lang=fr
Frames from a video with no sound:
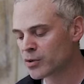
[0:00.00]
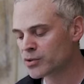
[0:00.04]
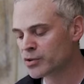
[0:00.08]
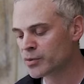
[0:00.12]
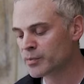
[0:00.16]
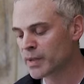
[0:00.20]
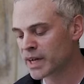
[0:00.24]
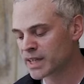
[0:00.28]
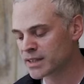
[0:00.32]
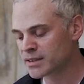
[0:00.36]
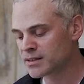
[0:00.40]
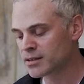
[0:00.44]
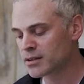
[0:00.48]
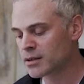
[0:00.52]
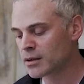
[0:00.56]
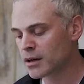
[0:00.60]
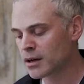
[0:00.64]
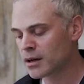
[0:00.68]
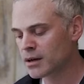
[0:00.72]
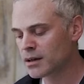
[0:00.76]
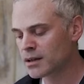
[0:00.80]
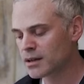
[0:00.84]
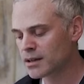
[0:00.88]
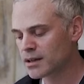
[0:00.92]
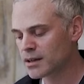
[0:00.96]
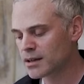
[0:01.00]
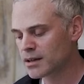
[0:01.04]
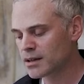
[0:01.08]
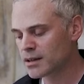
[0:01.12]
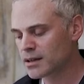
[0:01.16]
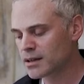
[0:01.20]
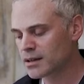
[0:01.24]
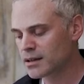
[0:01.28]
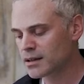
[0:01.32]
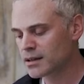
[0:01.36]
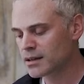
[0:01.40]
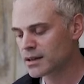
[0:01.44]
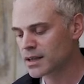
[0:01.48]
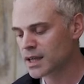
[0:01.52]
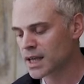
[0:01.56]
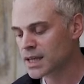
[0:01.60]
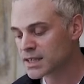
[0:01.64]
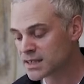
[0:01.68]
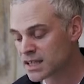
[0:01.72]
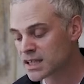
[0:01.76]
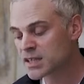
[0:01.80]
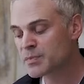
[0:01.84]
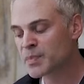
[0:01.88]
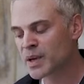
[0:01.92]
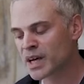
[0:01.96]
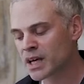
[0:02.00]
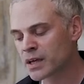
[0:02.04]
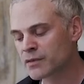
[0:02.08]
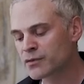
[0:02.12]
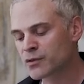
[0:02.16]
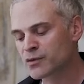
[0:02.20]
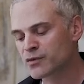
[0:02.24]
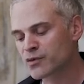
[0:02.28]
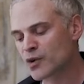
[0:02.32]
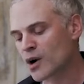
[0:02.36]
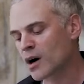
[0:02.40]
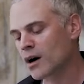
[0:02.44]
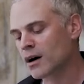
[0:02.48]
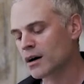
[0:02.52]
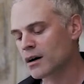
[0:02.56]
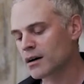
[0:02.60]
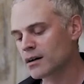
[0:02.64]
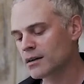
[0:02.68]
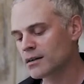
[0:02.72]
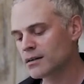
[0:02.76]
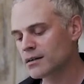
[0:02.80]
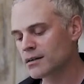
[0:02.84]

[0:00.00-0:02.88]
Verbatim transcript: de Meisser Ils espéraient vous voir.